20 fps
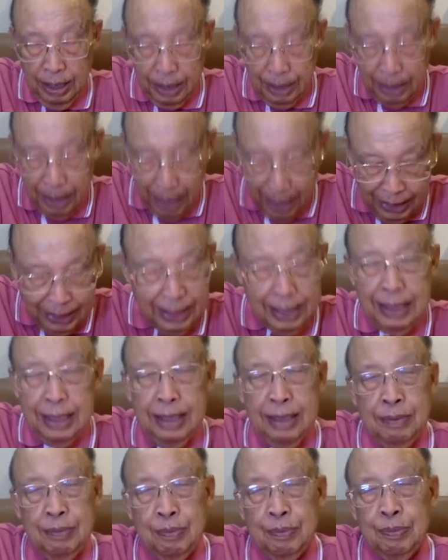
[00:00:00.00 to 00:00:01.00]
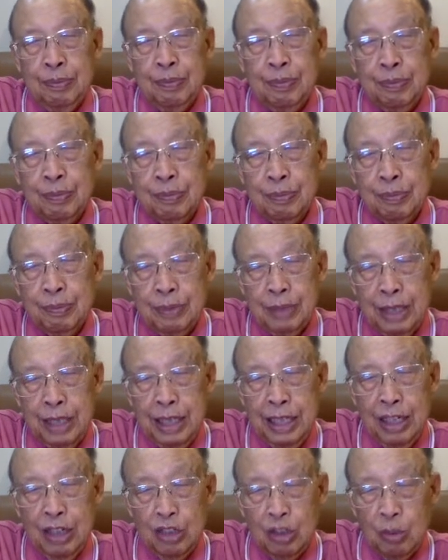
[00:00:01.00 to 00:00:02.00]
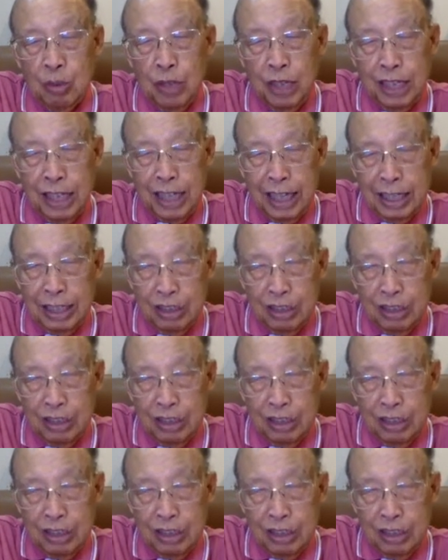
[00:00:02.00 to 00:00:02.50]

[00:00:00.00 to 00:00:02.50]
อันหนึ่งที่เขาจะบ่เห็นการเยียว